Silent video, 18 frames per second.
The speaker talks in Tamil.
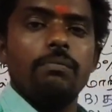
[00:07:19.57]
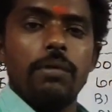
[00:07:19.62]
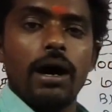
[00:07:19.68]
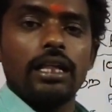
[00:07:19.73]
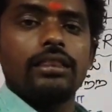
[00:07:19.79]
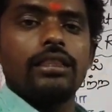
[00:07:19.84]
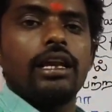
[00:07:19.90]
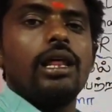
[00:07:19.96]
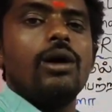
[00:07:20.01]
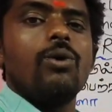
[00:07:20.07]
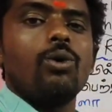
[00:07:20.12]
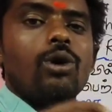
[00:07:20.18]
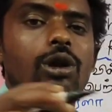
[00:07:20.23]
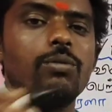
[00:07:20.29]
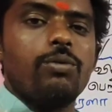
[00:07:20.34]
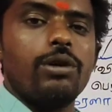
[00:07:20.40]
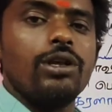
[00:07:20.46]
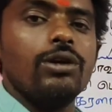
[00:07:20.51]
பார்த்தாலே
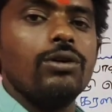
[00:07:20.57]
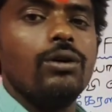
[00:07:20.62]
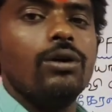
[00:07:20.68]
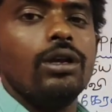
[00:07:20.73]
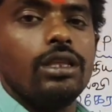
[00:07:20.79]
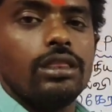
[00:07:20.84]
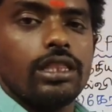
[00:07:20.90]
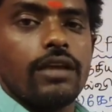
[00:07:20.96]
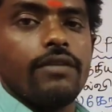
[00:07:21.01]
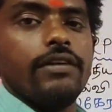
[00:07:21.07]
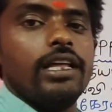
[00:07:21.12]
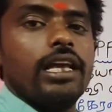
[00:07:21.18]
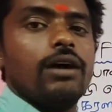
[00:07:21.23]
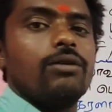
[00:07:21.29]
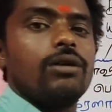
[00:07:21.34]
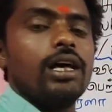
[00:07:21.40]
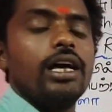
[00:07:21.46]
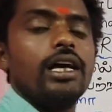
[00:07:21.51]
உங்களுக்கு புரியும் இந்த
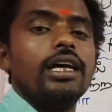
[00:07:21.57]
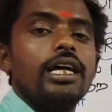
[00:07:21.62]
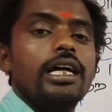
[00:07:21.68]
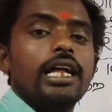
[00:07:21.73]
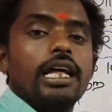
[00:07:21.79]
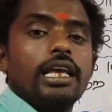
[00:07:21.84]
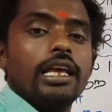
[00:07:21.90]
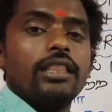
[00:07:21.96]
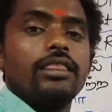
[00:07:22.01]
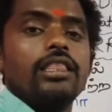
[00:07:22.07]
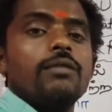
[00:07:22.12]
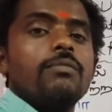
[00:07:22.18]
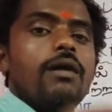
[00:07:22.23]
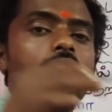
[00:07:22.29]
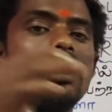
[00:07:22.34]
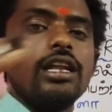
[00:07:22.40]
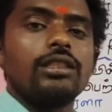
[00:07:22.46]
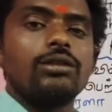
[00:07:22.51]
வீடியோவில் எந்த
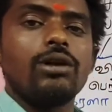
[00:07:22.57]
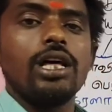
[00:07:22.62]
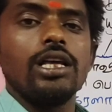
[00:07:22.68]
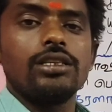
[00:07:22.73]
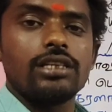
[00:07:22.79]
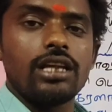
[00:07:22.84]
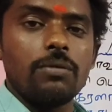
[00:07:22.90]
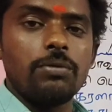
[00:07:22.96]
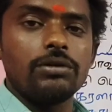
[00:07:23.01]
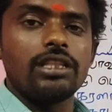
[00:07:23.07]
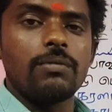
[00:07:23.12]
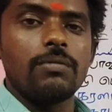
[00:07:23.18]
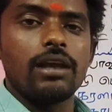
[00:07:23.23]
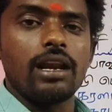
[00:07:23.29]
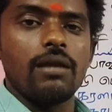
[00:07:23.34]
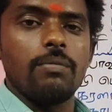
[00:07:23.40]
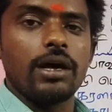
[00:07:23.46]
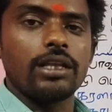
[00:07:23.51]
மாநிலத்தோட சிறப்பு
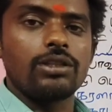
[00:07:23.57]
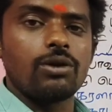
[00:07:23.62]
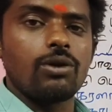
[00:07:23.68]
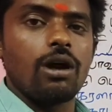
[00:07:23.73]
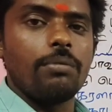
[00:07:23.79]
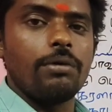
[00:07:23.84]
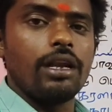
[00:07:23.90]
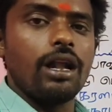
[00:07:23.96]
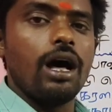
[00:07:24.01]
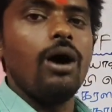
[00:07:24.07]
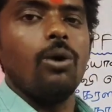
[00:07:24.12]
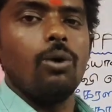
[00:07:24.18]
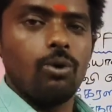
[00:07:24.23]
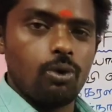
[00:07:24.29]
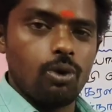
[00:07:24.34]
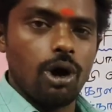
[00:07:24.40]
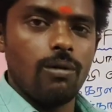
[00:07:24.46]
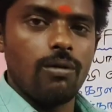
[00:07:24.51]
தன்மைகள் பார்த்துருக்கோம் அப்படின்னா
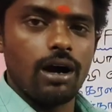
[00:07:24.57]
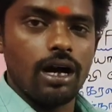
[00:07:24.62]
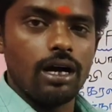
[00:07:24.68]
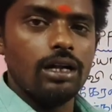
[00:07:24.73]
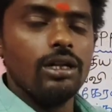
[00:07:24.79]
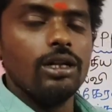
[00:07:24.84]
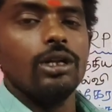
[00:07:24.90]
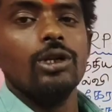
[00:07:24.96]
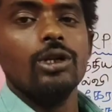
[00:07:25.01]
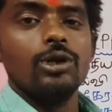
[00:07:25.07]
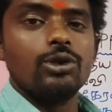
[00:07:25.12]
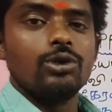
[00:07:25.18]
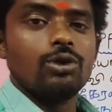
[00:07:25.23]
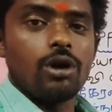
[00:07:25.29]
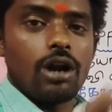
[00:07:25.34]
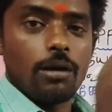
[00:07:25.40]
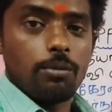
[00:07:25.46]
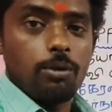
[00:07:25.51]
கோவா
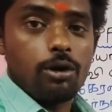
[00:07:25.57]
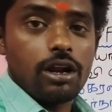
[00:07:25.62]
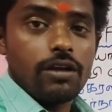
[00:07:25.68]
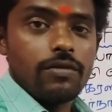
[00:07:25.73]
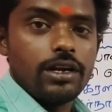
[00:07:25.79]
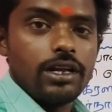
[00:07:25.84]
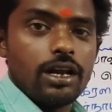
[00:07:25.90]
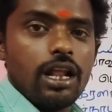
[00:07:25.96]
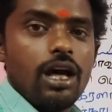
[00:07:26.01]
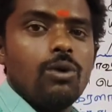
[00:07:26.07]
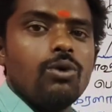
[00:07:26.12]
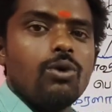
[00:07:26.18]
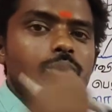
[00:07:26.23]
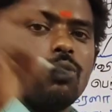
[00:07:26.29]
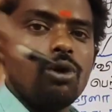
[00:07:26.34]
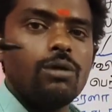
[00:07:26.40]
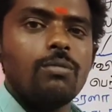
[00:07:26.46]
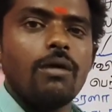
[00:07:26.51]
ஸோ நான் போடுற வீடியோவில்
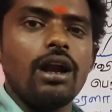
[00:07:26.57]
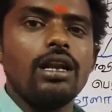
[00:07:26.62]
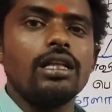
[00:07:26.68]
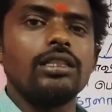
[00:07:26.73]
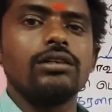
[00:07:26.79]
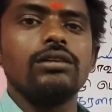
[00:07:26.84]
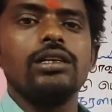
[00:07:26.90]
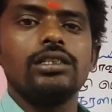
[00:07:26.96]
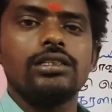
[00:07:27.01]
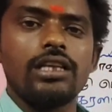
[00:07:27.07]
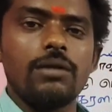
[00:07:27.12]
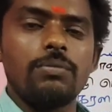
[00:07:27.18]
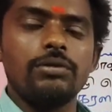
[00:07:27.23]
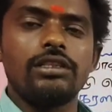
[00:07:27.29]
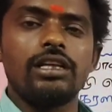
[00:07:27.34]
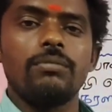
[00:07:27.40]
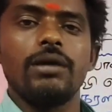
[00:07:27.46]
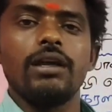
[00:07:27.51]
ஒவ்வொரு மாநிலத்துக்கும்
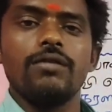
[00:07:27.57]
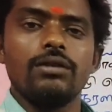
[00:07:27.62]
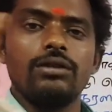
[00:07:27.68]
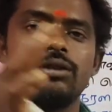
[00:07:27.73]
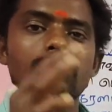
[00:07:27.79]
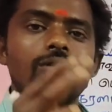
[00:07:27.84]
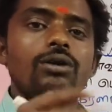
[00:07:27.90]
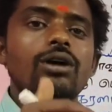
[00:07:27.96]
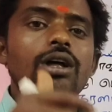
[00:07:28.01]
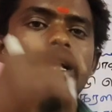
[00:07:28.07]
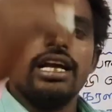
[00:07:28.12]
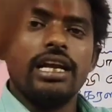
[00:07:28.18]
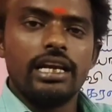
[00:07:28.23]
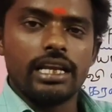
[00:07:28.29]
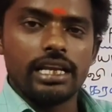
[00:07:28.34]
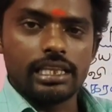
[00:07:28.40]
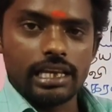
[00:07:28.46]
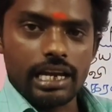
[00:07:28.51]
சிறப்புத்தன்மை வந்துடும்
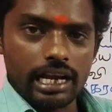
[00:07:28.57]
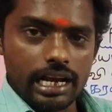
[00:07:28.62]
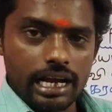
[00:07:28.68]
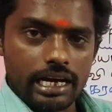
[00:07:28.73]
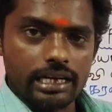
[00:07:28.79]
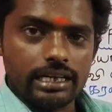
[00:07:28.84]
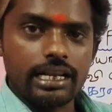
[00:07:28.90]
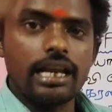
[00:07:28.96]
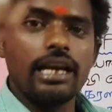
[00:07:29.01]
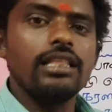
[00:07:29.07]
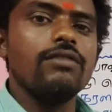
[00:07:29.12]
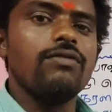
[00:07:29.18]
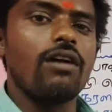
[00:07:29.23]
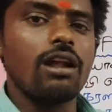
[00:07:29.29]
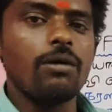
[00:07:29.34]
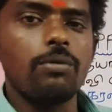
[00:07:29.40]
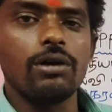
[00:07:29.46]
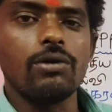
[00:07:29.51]
நீங்கள் இதெல்லாம் கரெக்டாக எழுதி
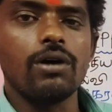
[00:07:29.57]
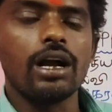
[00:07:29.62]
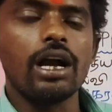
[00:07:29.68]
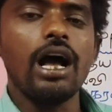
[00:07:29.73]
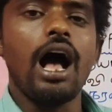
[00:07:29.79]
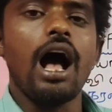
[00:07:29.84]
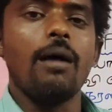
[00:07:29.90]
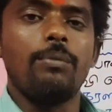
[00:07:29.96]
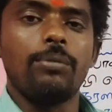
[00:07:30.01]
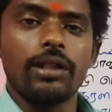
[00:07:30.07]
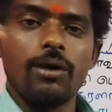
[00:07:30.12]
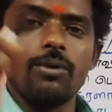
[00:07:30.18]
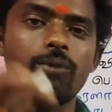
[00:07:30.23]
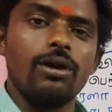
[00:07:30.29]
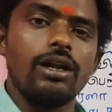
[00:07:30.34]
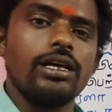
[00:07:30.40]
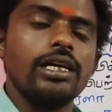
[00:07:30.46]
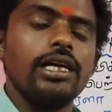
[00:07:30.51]
ஃபாலோ பண்ணுவாங்க அப்போ தான்
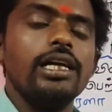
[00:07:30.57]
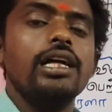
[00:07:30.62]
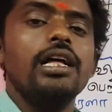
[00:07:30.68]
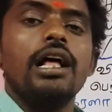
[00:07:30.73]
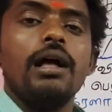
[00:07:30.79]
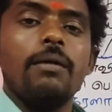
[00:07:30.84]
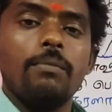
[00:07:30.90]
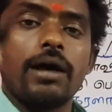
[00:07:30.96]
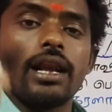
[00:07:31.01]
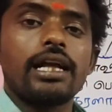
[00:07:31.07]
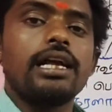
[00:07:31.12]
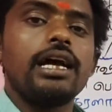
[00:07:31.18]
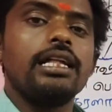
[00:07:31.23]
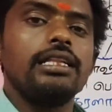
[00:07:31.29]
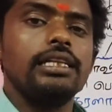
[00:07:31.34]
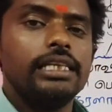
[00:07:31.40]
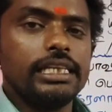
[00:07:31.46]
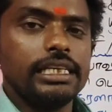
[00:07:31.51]
உங்களுக்கு
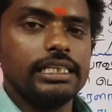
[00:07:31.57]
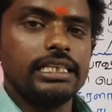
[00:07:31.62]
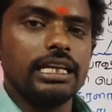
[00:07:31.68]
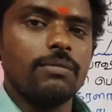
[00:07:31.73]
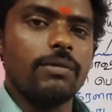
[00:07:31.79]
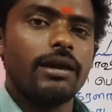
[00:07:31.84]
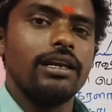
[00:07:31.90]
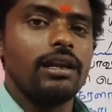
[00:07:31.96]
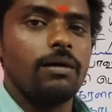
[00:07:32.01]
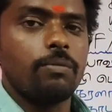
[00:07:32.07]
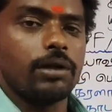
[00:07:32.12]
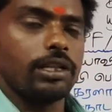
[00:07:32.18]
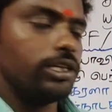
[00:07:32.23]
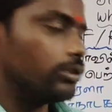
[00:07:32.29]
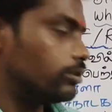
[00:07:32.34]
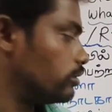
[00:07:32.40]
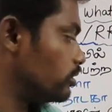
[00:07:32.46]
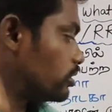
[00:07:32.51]
மறக்காது ஈஸியாக மைண்டில்
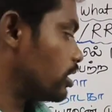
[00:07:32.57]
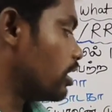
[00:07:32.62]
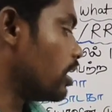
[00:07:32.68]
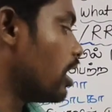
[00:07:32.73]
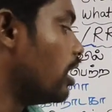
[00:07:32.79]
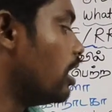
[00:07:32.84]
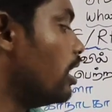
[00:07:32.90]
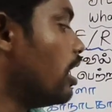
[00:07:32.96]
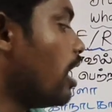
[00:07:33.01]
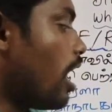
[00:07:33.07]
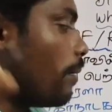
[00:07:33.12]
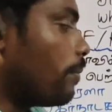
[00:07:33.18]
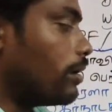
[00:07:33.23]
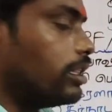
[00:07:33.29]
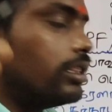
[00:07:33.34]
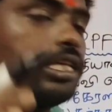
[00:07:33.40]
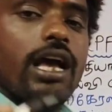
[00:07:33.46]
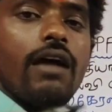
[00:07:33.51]
பதியும் சரிங்களா அப்போ
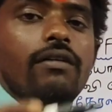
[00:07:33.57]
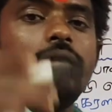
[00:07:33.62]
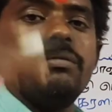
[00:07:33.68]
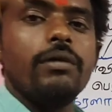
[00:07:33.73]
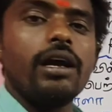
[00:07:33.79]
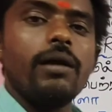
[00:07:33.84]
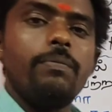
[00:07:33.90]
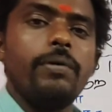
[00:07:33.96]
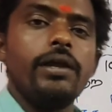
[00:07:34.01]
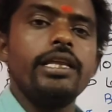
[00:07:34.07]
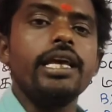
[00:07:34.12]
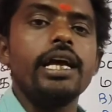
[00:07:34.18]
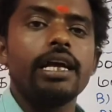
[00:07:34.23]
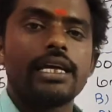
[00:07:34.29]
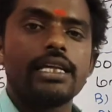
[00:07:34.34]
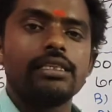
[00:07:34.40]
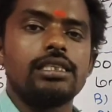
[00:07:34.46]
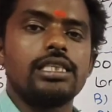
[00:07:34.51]
இந்தியாவின் மிகப்பெரிய
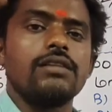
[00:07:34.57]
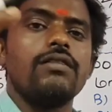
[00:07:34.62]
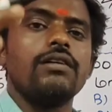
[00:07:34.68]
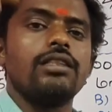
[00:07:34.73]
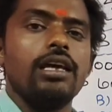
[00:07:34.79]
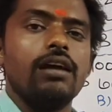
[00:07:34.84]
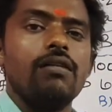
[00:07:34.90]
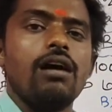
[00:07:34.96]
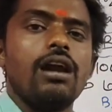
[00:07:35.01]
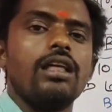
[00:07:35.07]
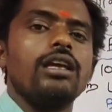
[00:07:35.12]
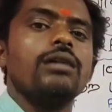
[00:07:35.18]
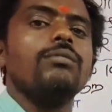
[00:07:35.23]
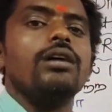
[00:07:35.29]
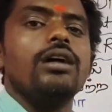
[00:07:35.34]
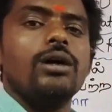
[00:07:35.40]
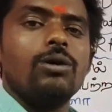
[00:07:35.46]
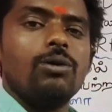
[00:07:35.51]
கிறிஸ்தவ
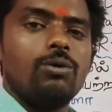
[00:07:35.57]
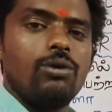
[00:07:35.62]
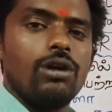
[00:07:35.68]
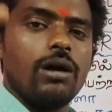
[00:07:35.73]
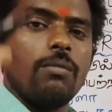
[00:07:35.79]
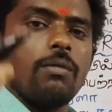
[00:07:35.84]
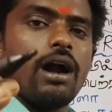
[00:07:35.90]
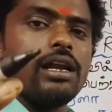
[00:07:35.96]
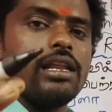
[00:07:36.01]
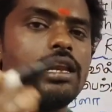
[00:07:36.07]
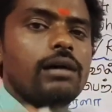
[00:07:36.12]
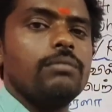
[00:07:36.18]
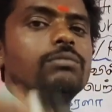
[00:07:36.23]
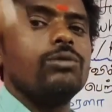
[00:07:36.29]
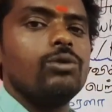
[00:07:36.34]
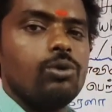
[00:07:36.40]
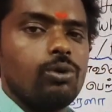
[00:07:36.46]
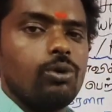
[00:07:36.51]
தேவாலயம் உள்ள
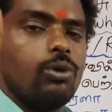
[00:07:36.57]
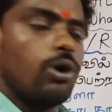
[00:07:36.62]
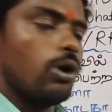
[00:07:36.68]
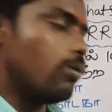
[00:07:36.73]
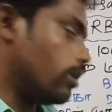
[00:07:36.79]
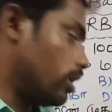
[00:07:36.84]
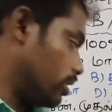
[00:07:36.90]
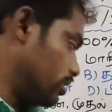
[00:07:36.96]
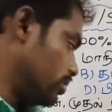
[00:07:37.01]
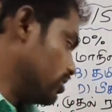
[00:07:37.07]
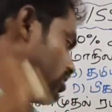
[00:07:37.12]
மாநிலம் கோவா